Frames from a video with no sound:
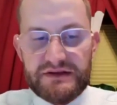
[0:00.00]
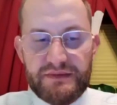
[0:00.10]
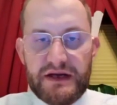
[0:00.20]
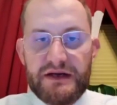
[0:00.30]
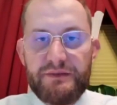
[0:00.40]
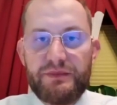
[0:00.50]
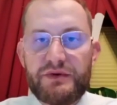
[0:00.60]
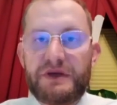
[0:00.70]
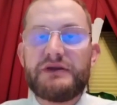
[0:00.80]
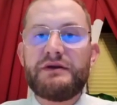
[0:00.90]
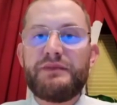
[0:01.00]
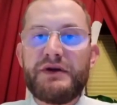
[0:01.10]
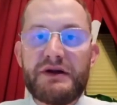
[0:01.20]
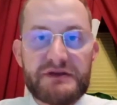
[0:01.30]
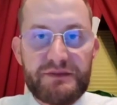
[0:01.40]
zebrali ponad
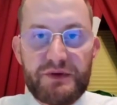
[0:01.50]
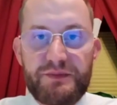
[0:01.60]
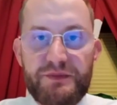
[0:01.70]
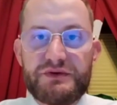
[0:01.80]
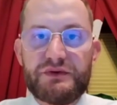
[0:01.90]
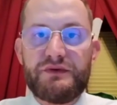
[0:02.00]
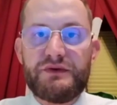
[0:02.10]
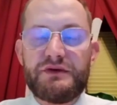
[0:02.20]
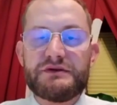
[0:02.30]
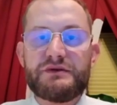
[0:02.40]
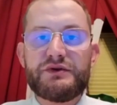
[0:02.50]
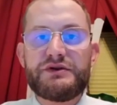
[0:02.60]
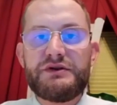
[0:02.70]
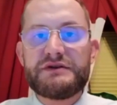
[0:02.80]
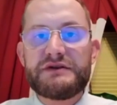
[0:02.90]
500 y, podpisów i
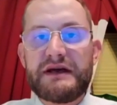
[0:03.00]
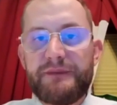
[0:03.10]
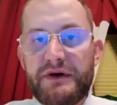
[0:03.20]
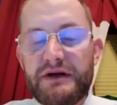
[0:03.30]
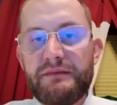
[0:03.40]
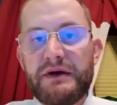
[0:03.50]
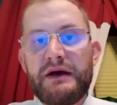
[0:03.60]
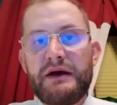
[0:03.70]
zgłosili się z apelem